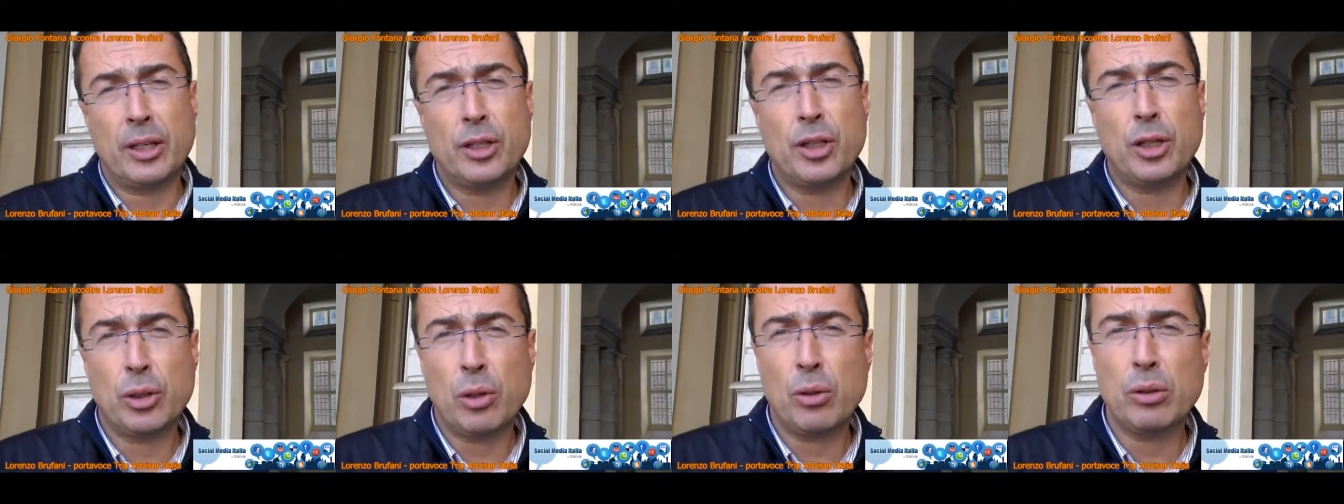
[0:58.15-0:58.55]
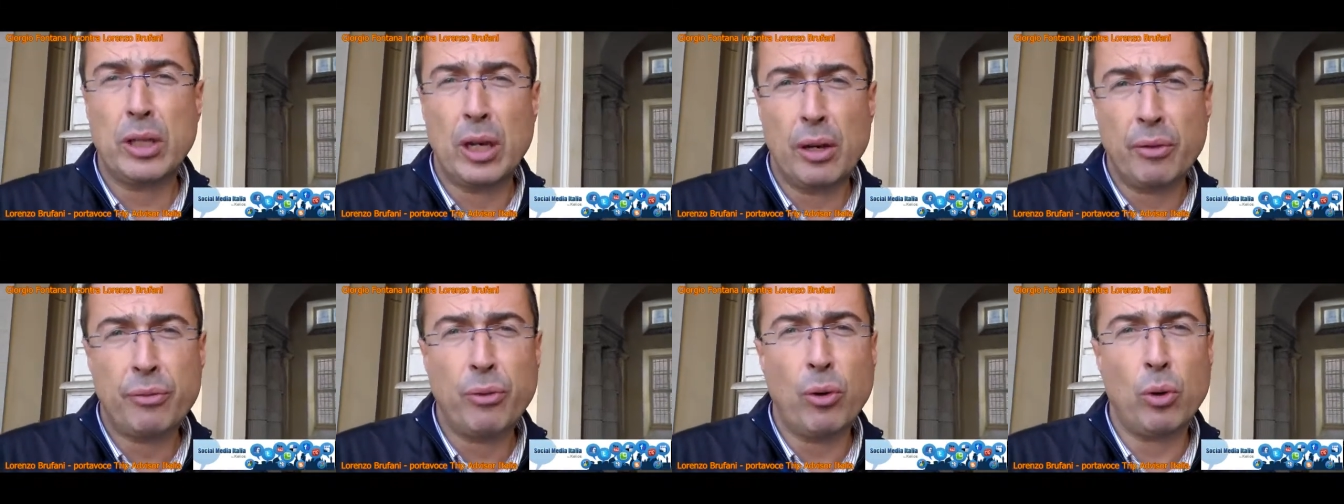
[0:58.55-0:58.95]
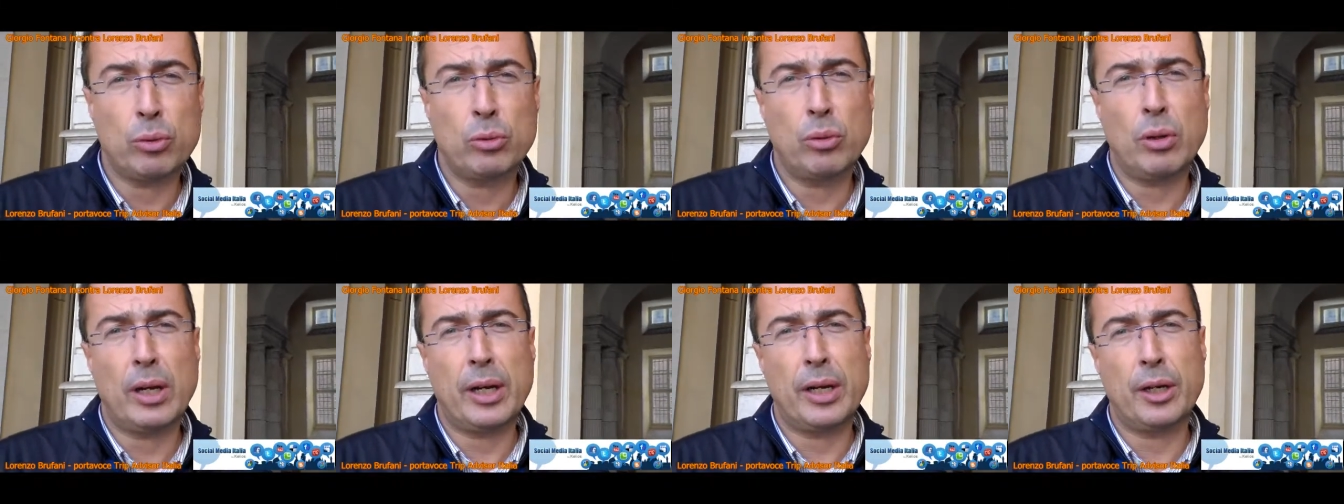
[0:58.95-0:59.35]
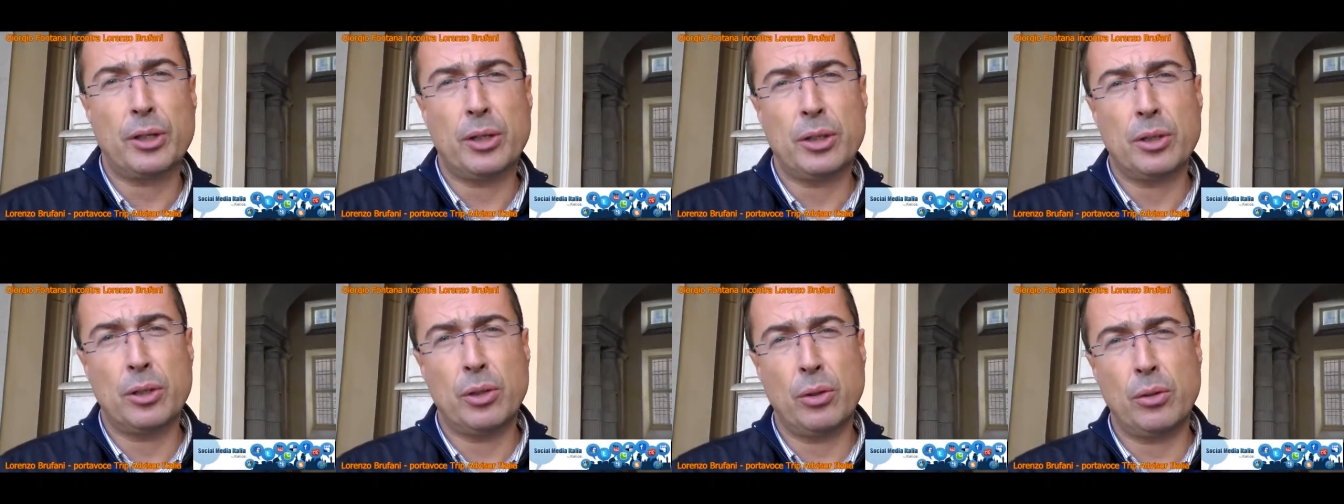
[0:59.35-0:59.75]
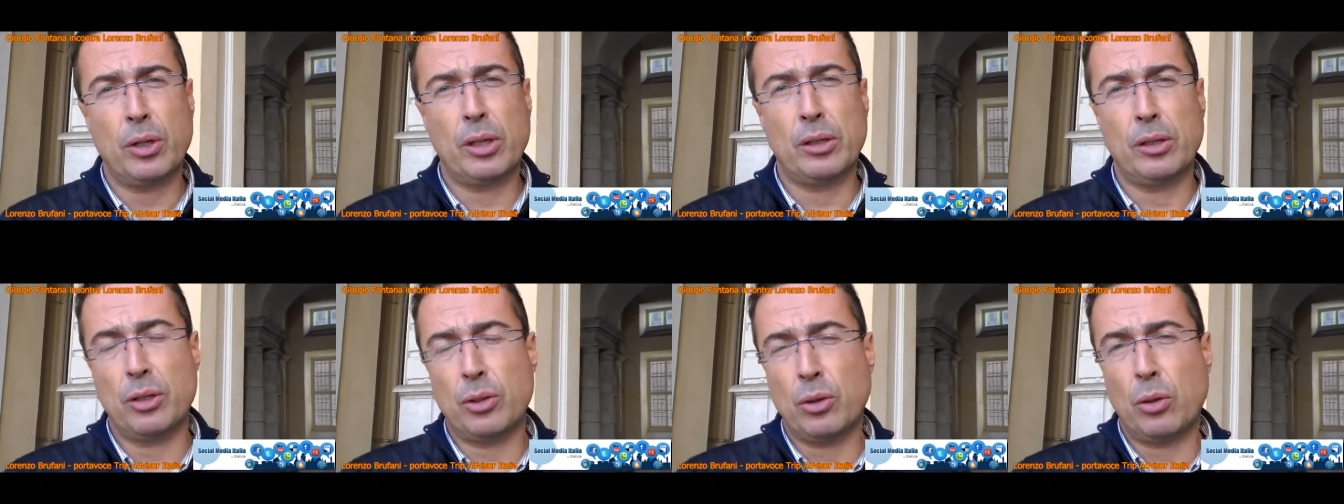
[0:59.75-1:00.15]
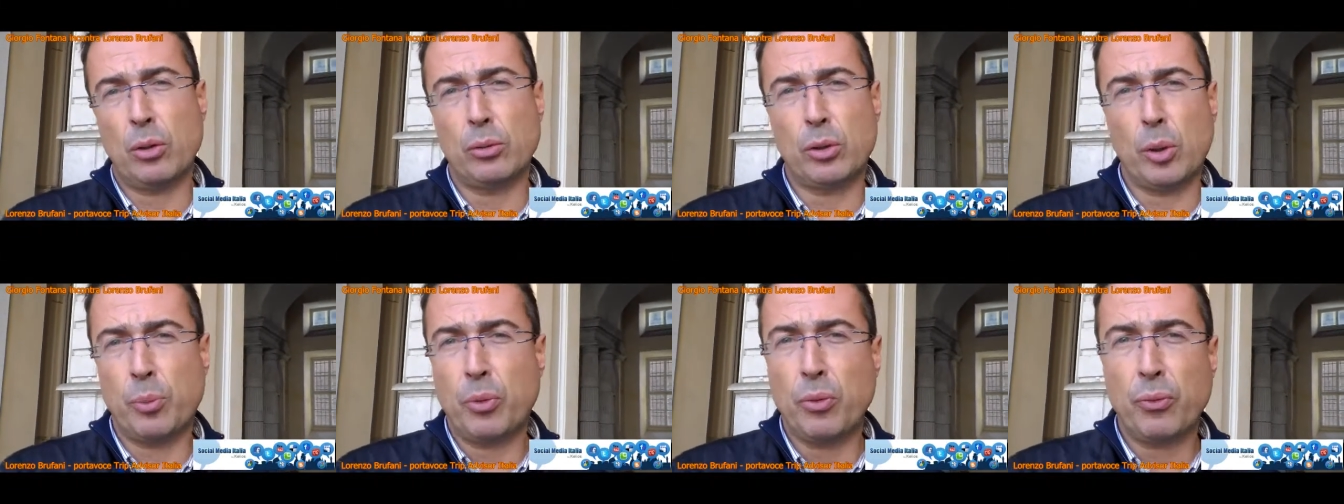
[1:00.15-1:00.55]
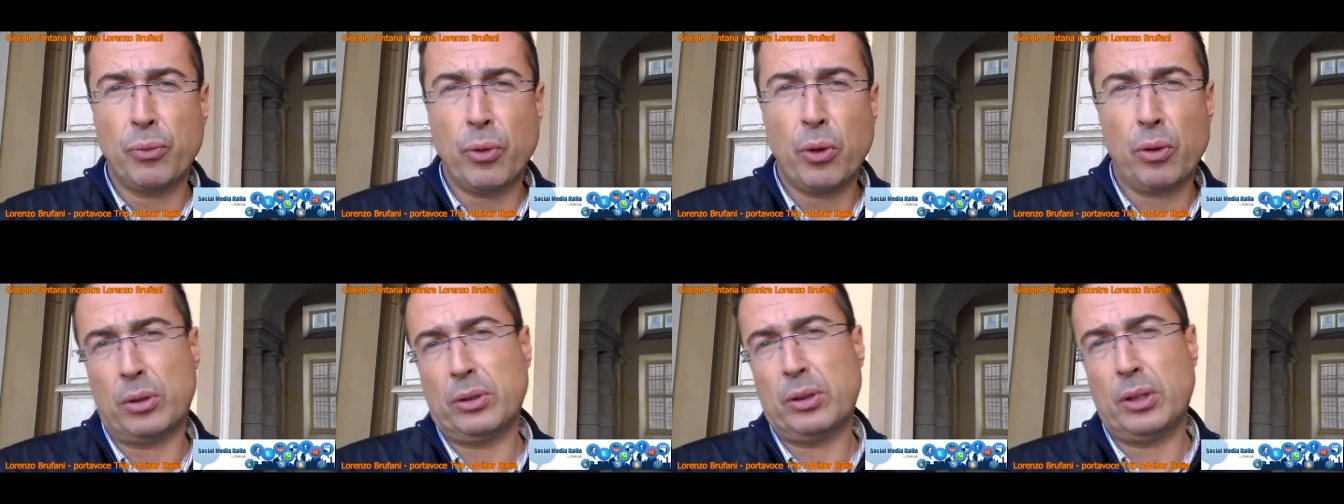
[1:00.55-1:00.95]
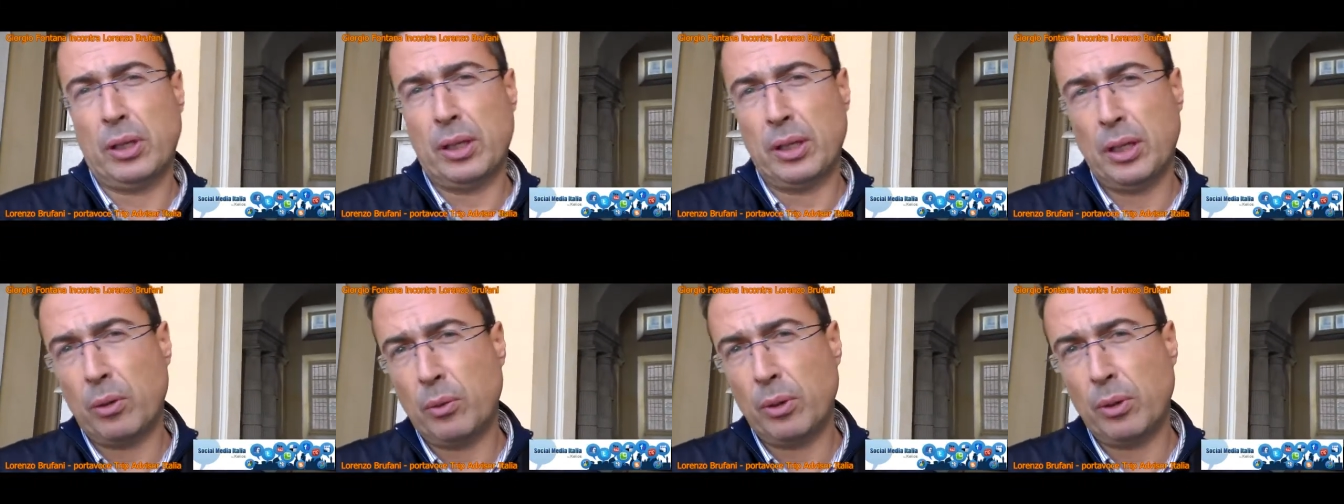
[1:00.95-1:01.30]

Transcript: se ci sono delle foto la recensione di solito è più forte